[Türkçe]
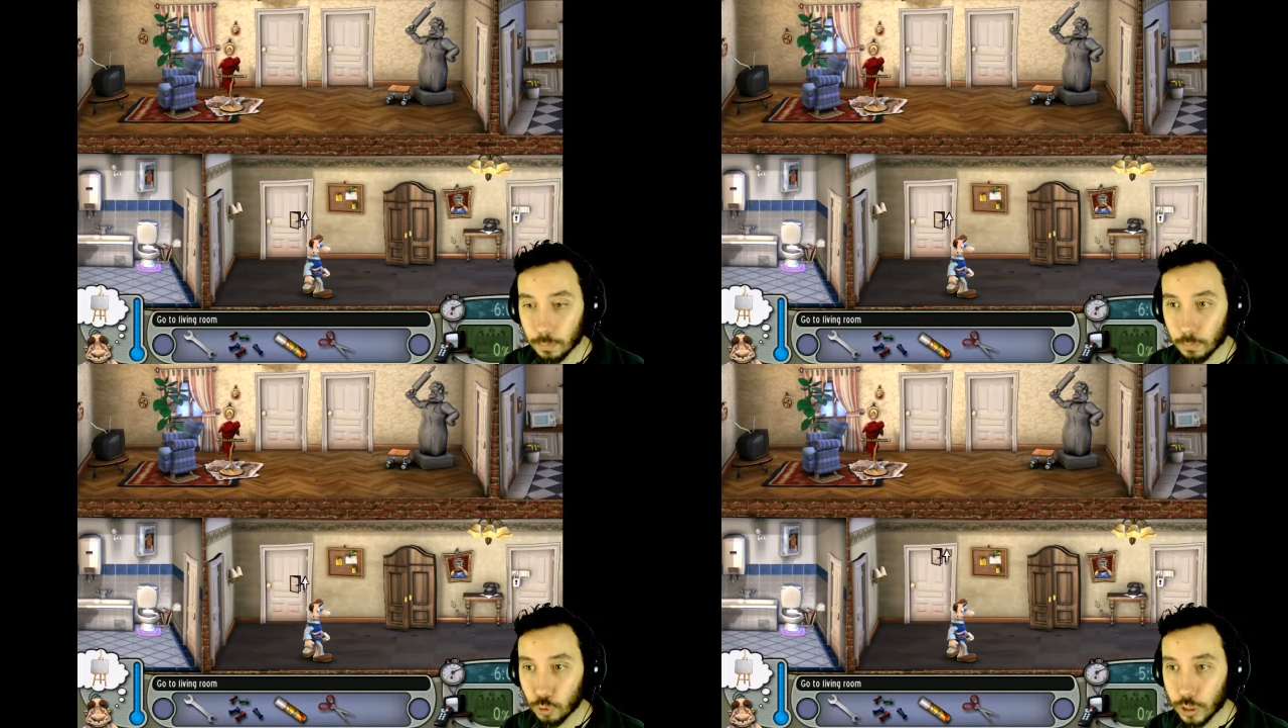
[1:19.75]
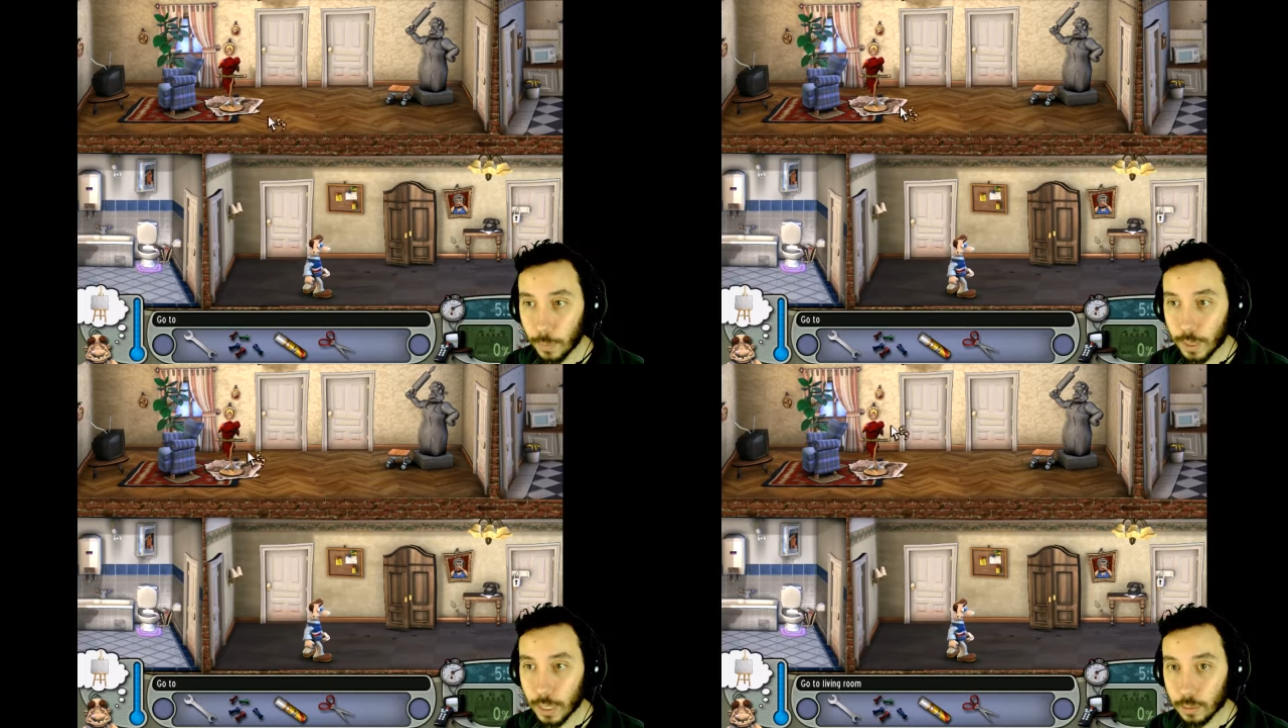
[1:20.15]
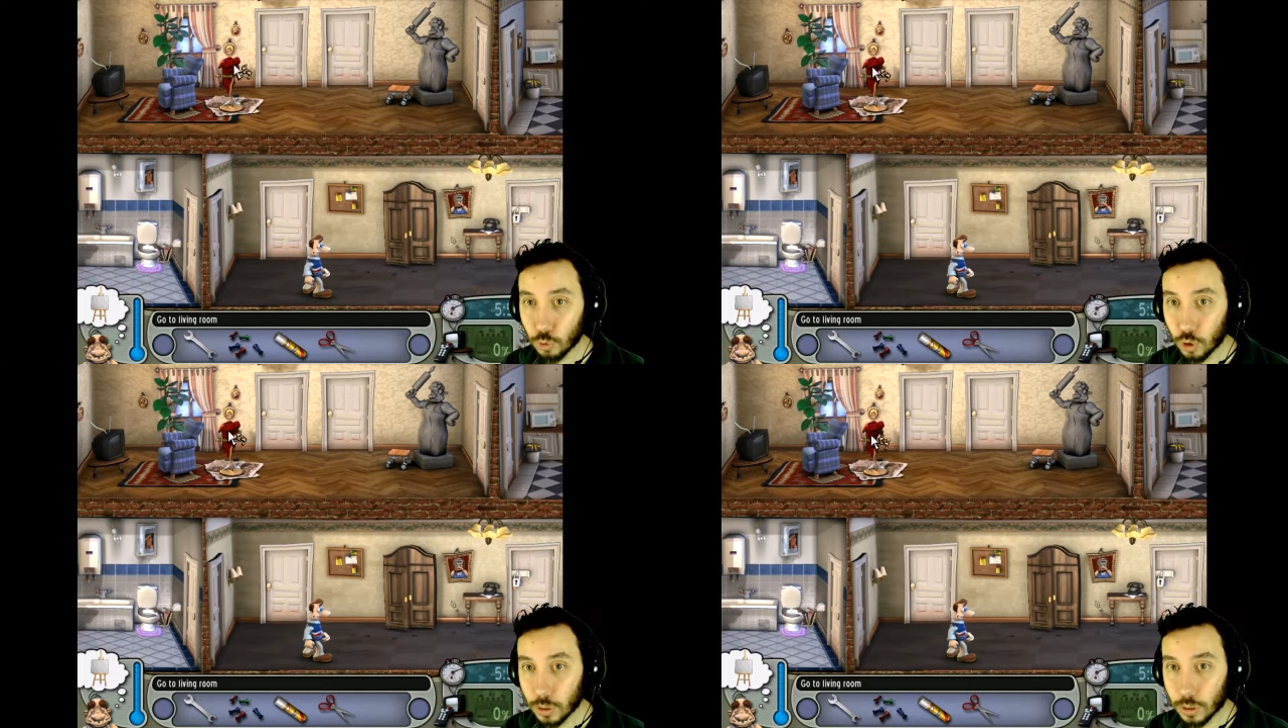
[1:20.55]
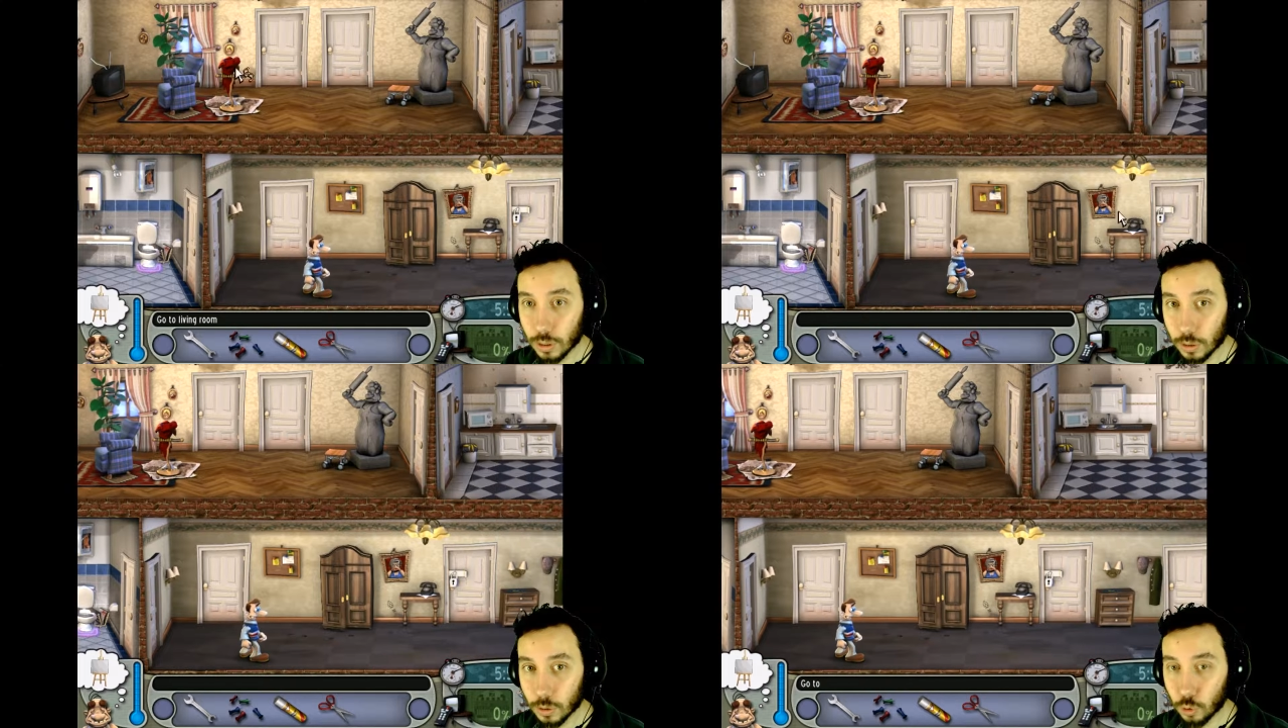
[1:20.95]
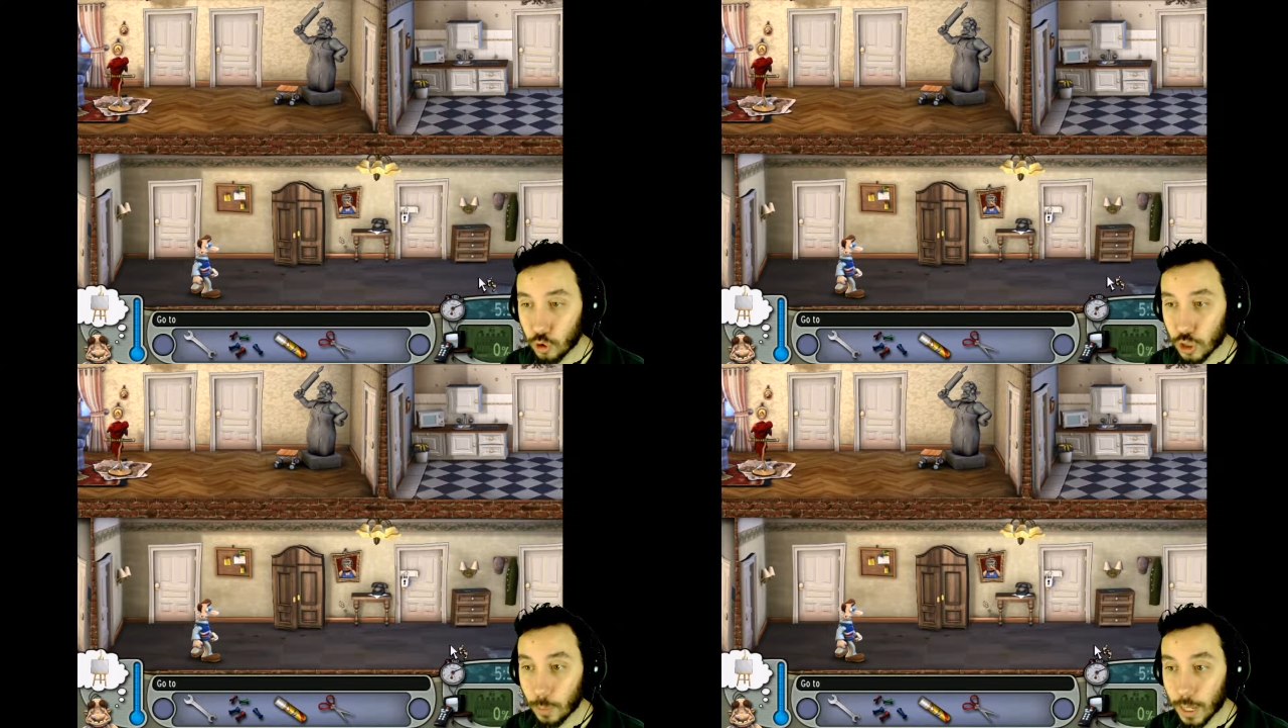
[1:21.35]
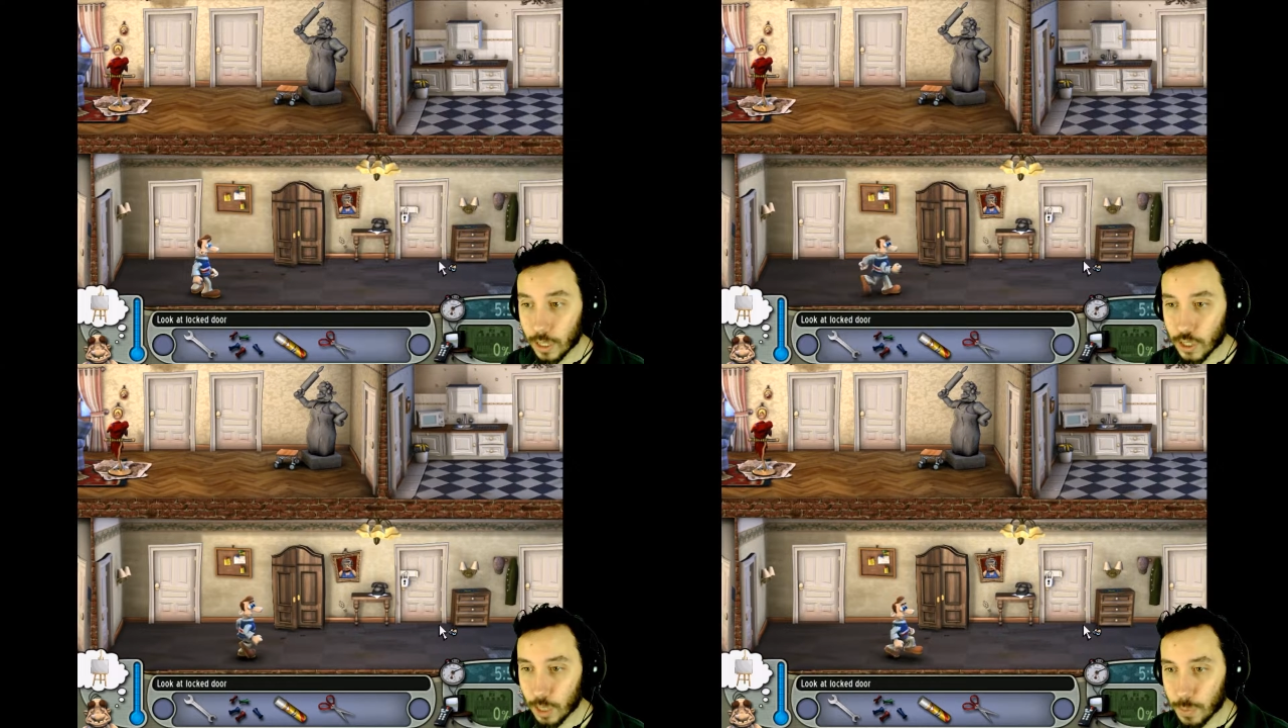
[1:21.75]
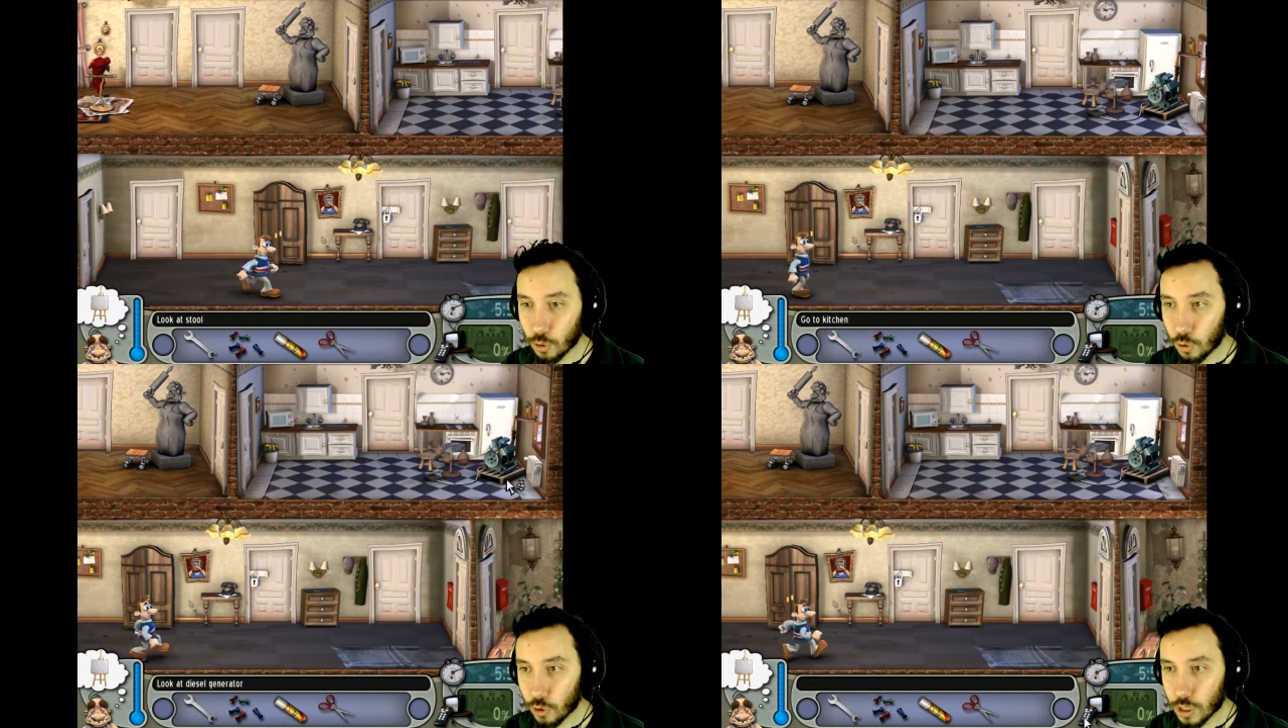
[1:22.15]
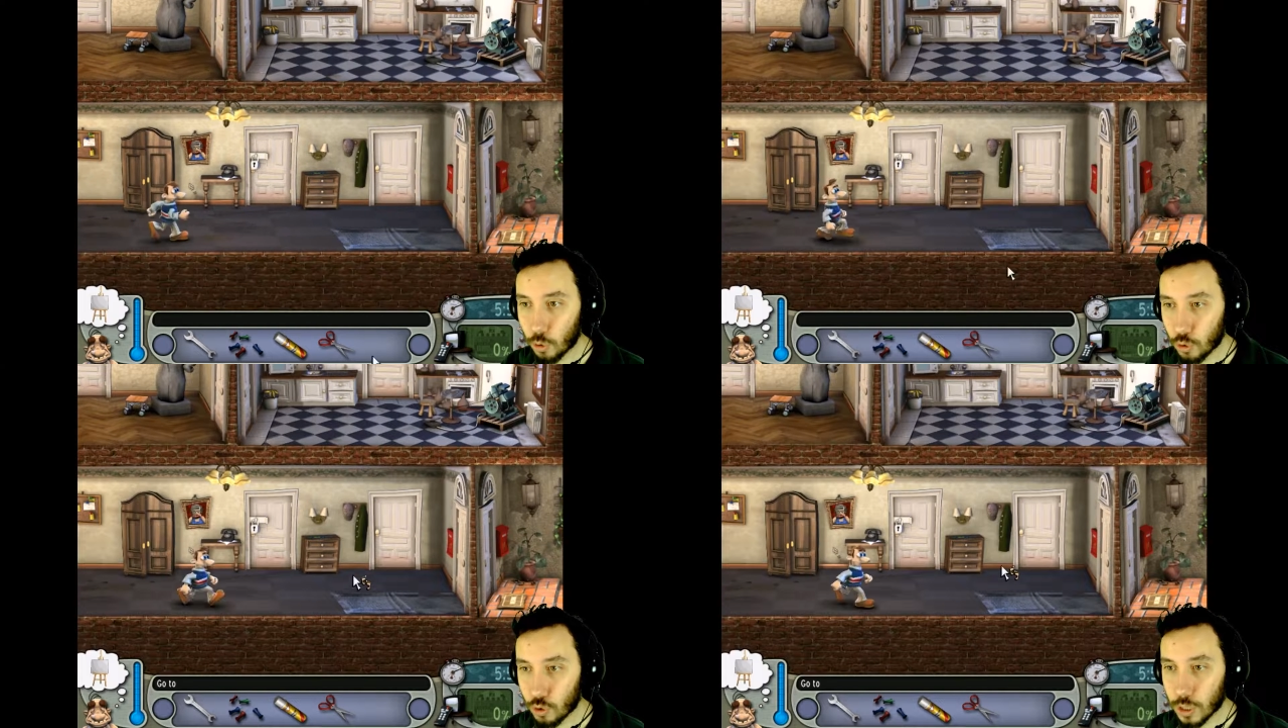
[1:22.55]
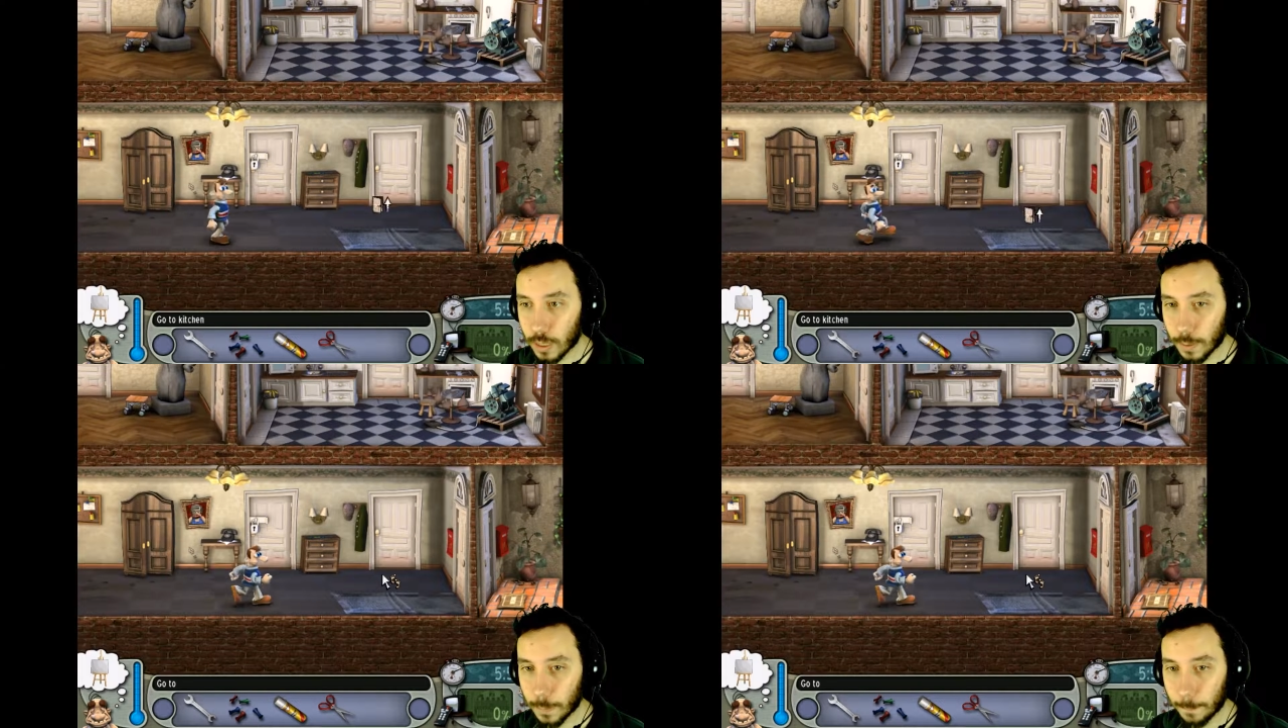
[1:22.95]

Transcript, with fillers: Muhtemelen bu kuş da bağıracak bizi görünce. O yüzden